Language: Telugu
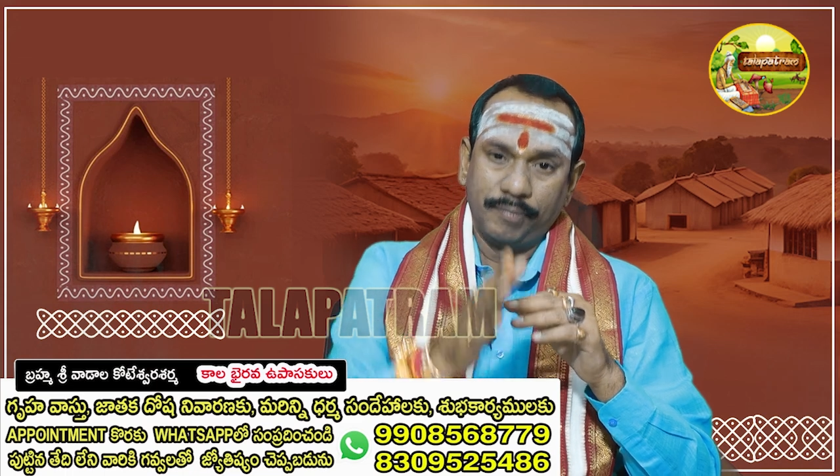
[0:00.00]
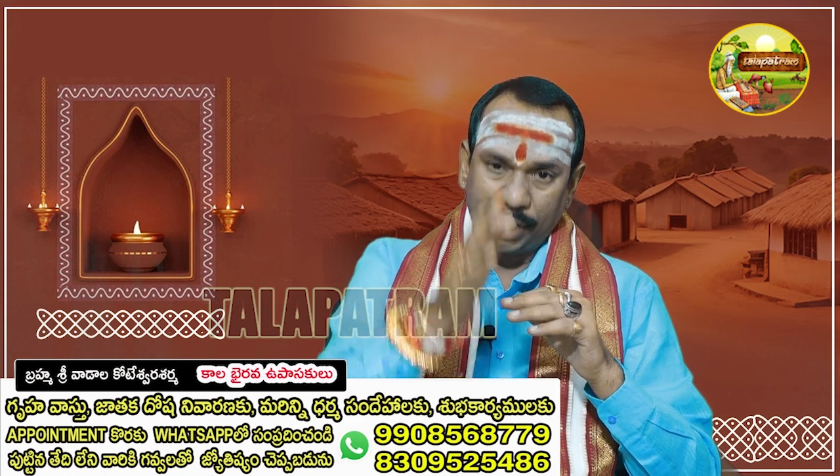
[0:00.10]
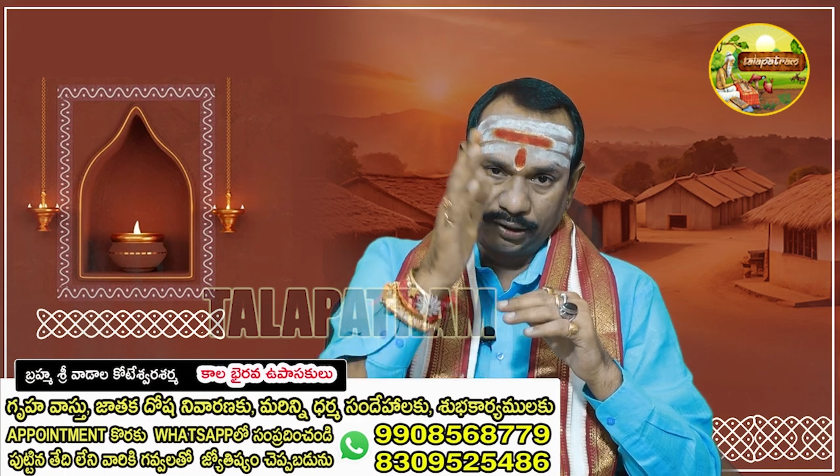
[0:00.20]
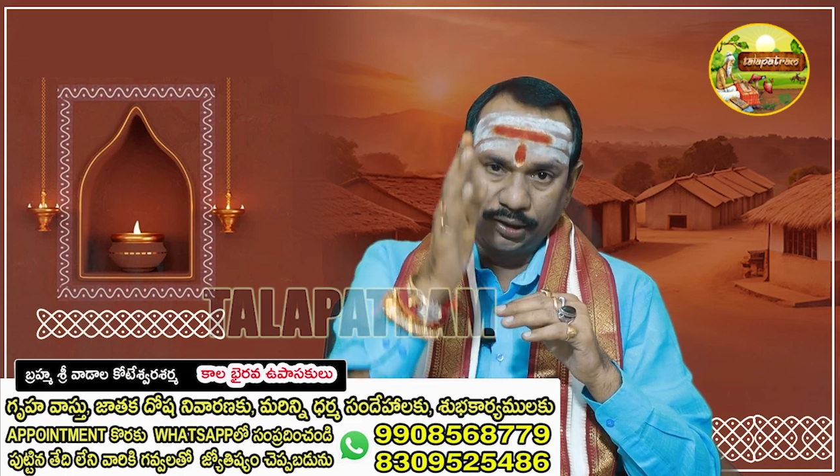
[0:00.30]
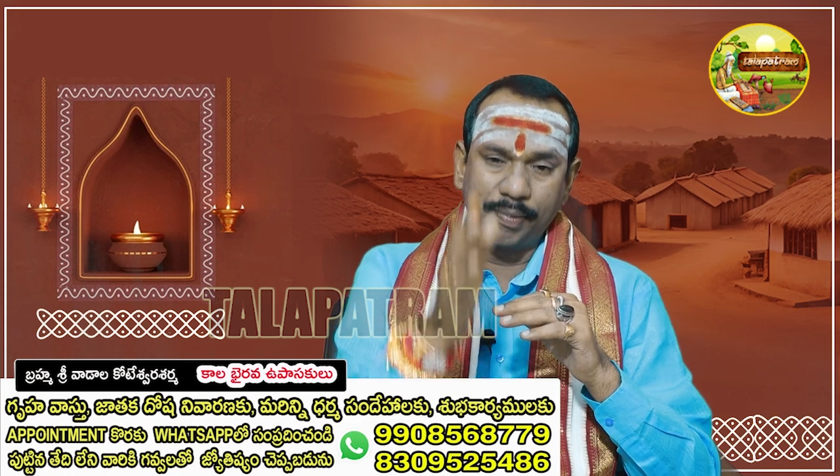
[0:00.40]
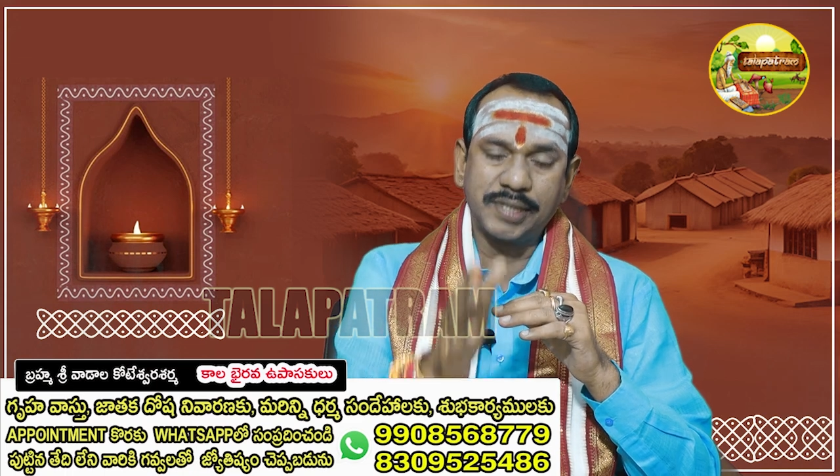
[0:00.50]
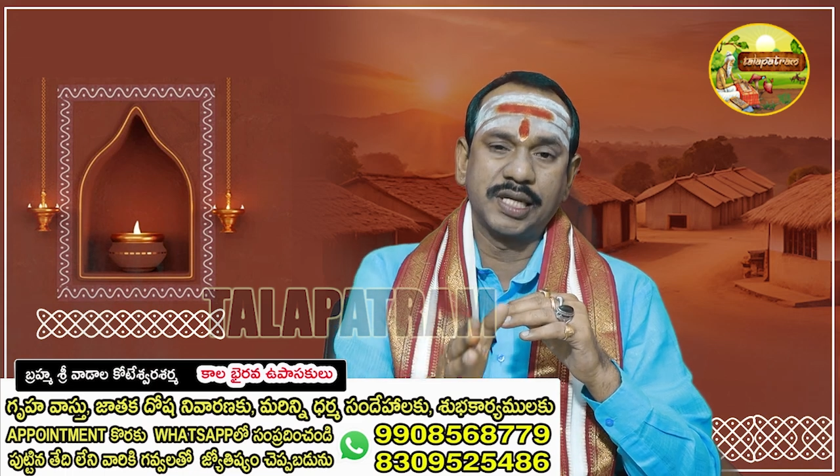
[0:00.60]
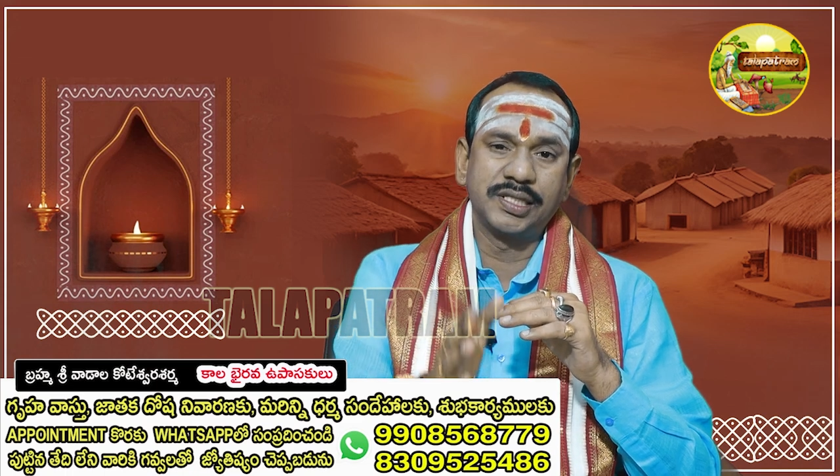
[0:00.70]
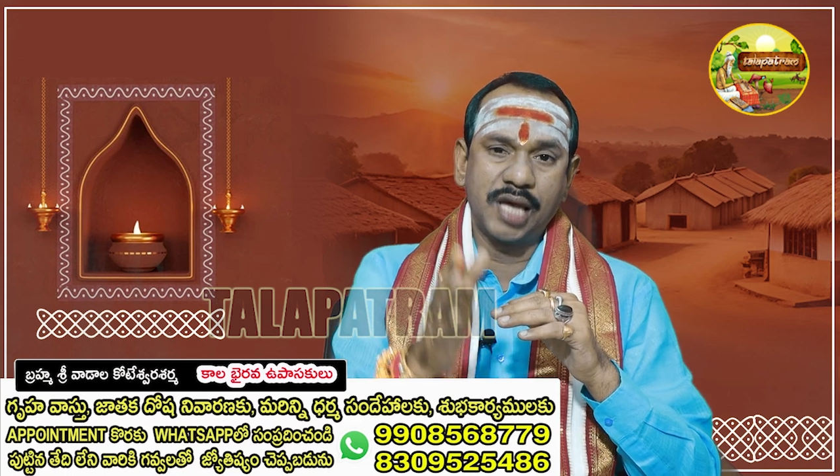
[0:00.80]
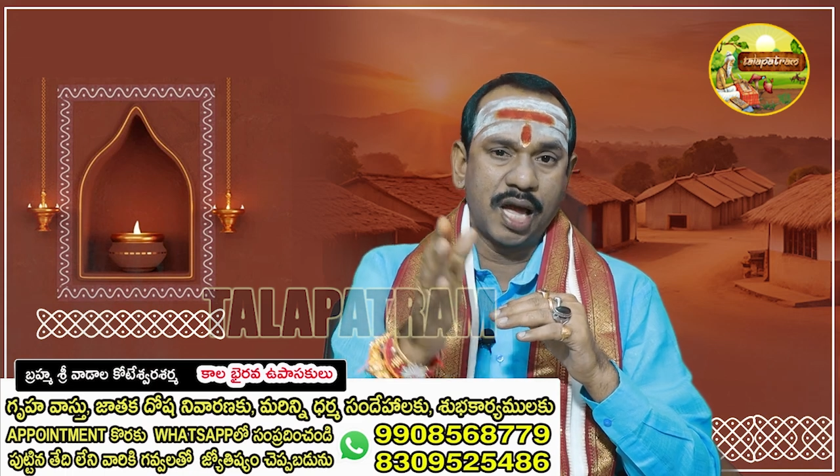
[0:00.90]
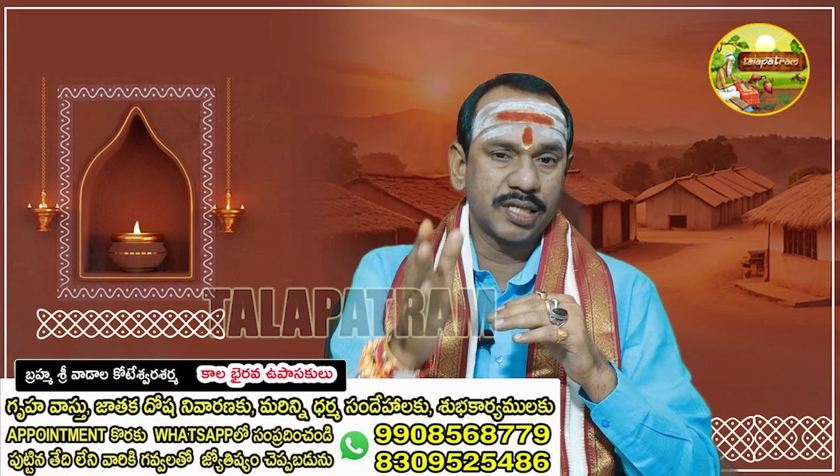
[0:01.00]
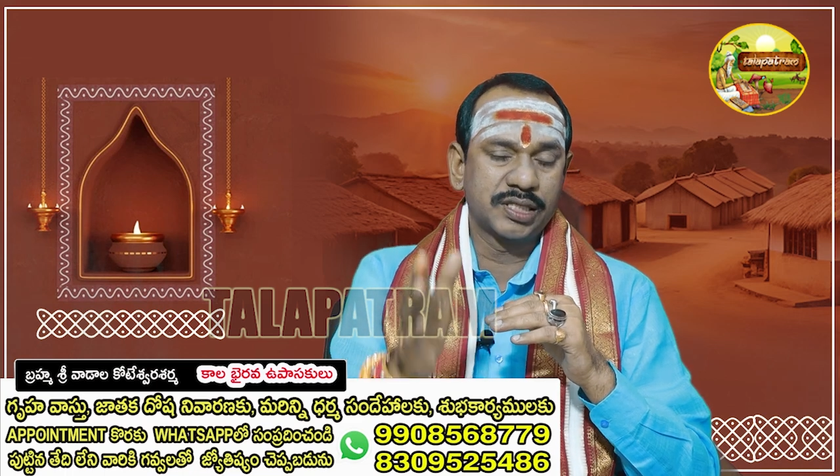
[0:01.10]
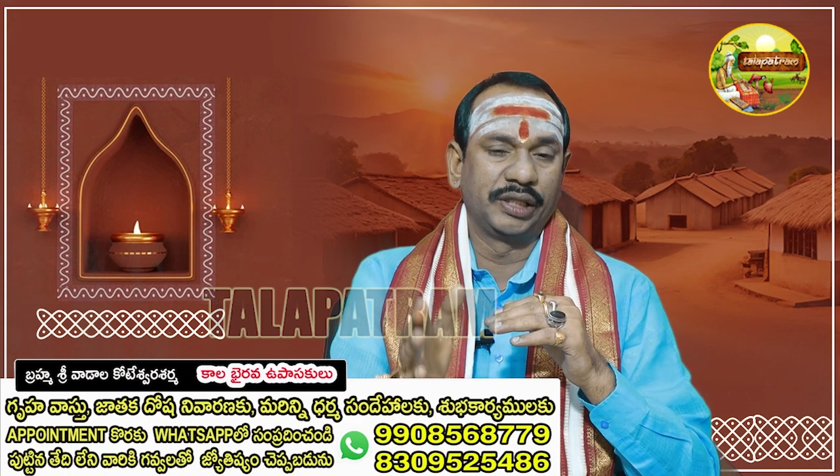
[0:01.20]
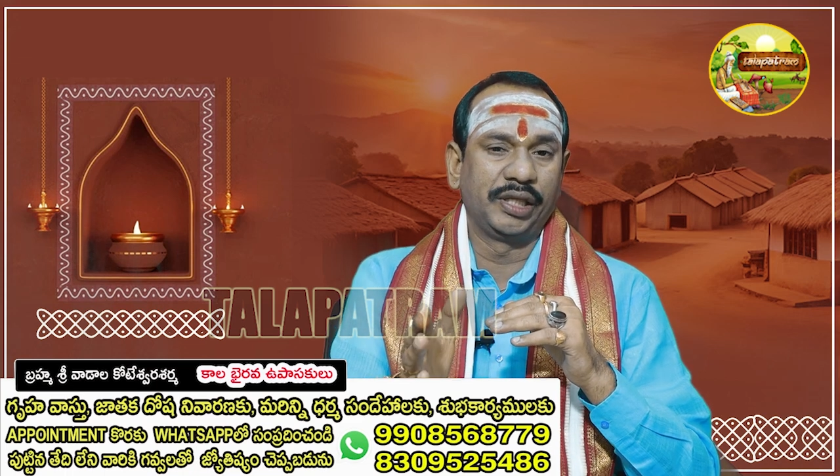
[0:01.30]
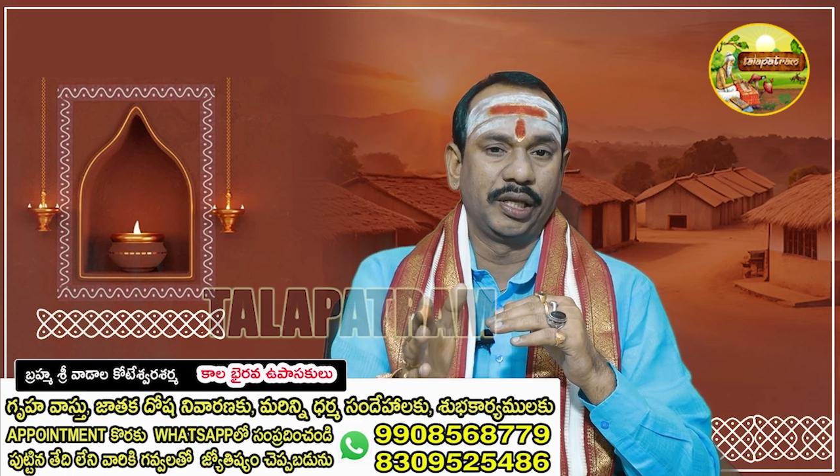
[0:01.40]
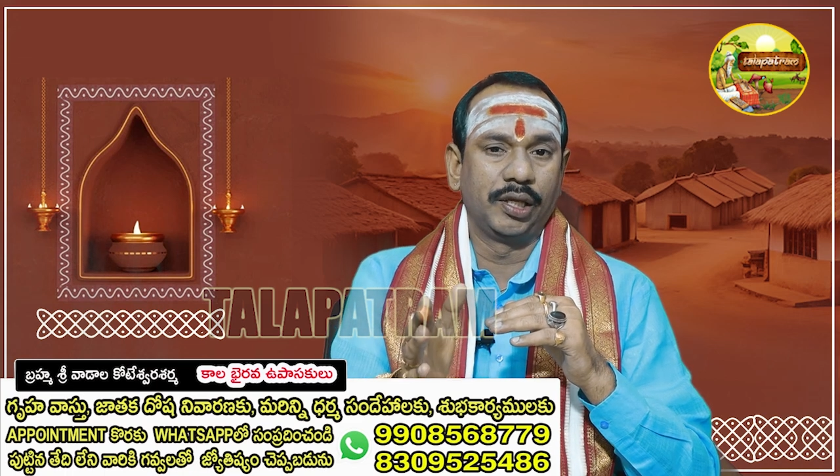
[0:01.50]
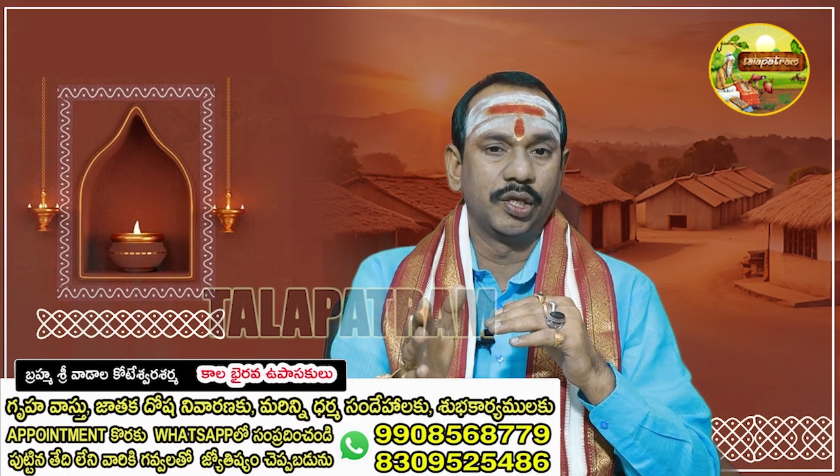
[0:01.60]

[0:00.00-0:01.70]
మధ్యమ సంచార స్థితి